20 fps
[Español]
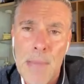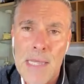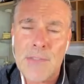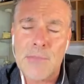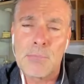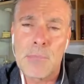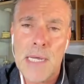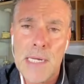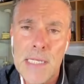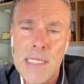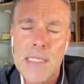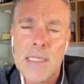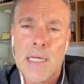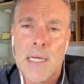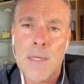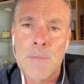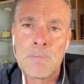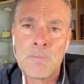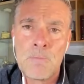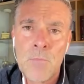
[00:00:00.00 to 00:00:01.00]
Jamás
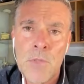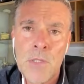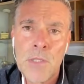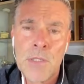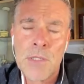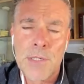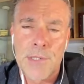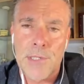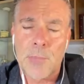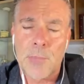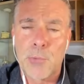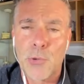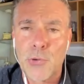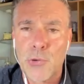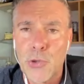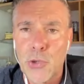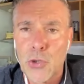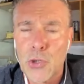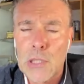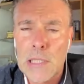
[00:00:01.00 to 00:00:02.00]
María
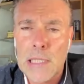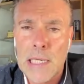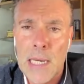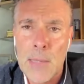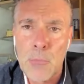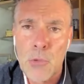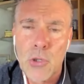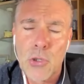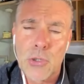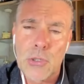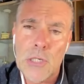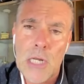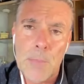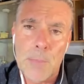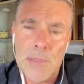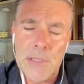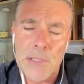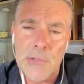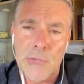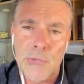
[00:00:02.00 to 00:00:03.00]
respondió el
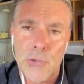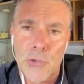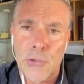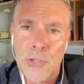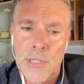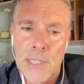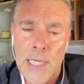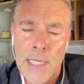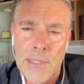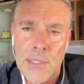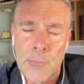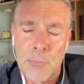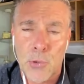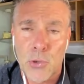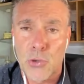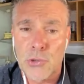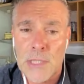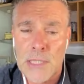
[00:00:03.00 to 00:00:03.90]
clamor, la petición de nadie.